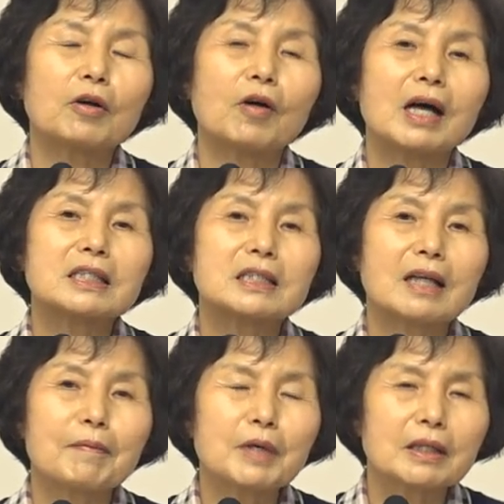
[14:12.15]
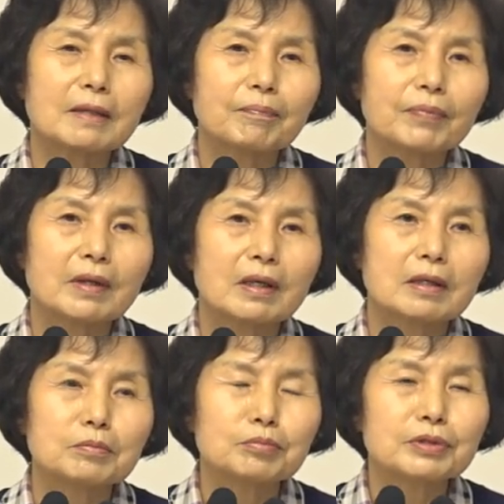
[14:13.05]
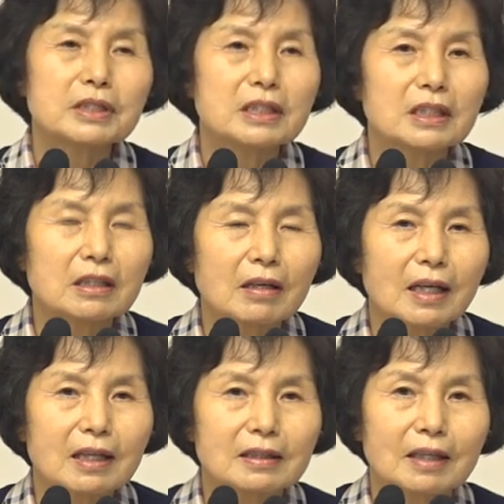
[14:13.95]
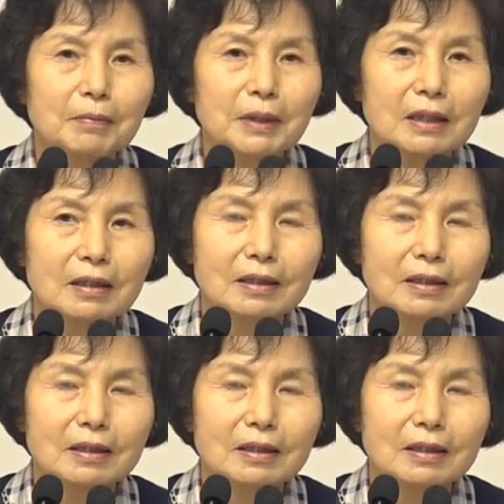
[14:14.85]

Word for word: 거하신다면 무슨 일이 일어나느냐면